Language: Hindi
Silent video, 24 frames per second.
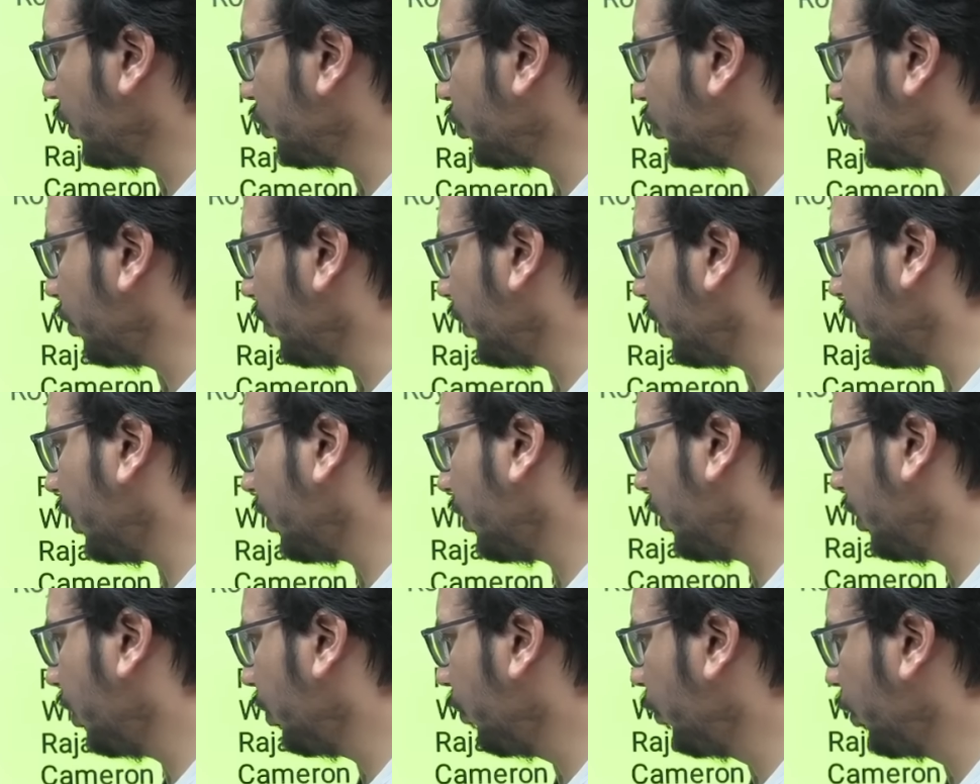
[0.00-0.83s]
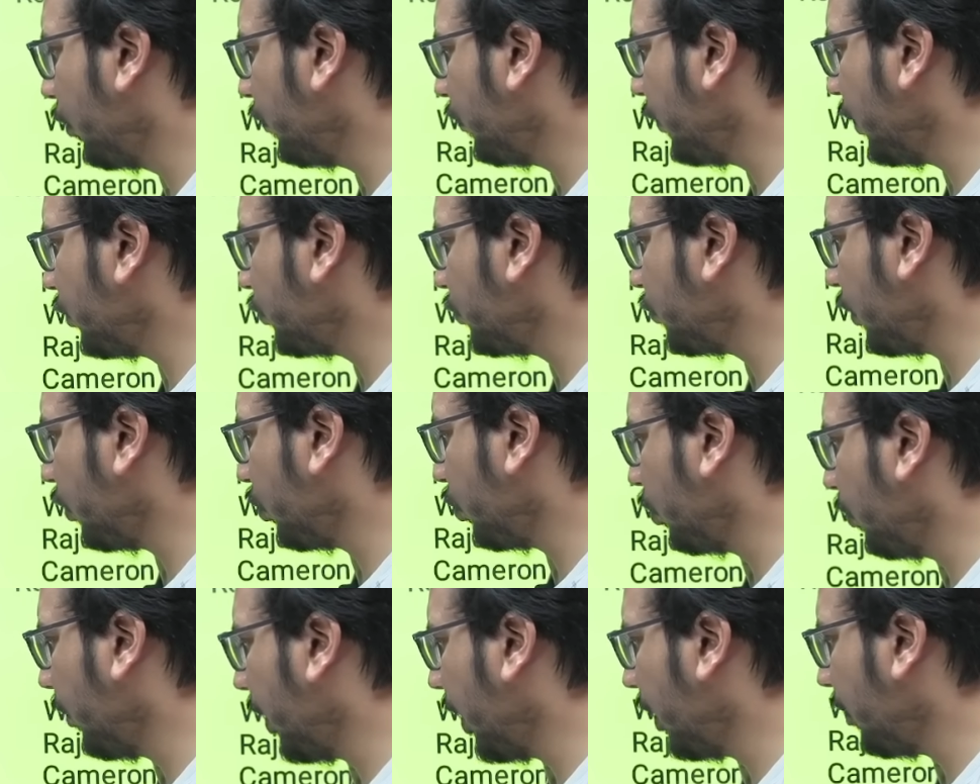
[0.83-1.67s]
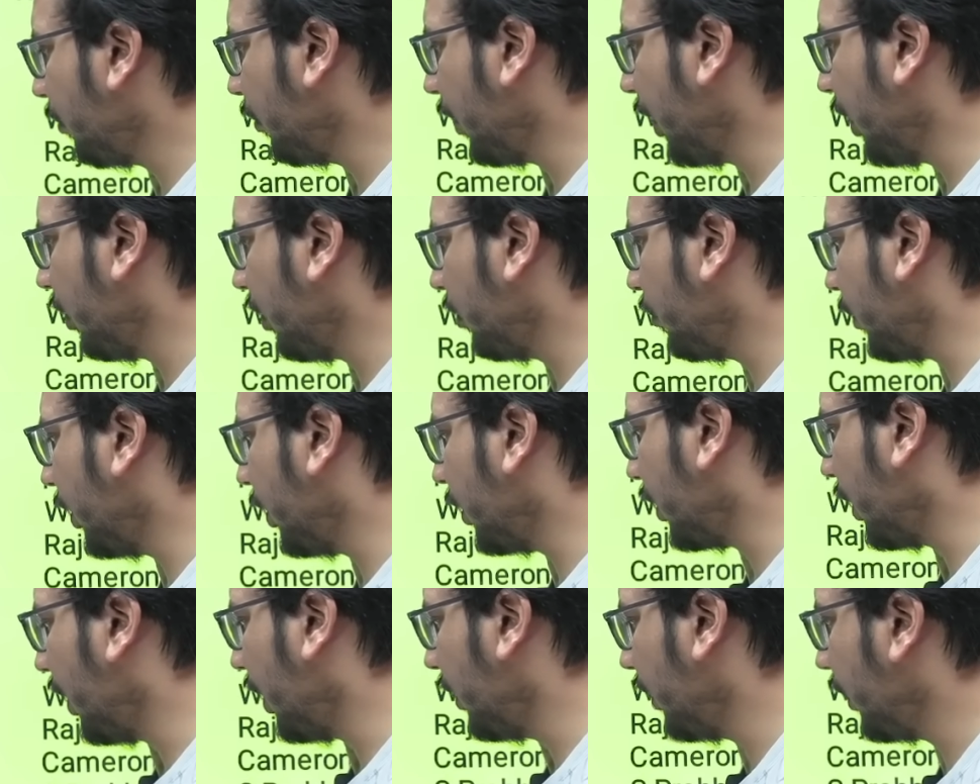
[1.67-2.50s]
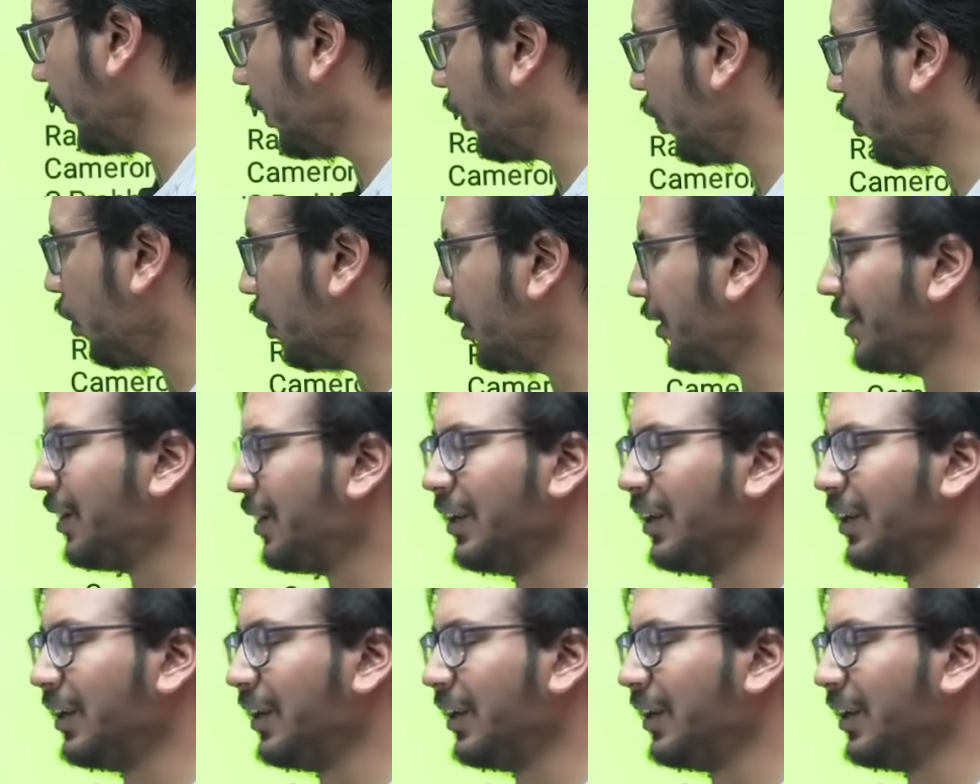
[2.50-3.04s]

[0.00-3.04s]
सुंदर भुवनेश्वर कुमार मयंक मरकांडे और टी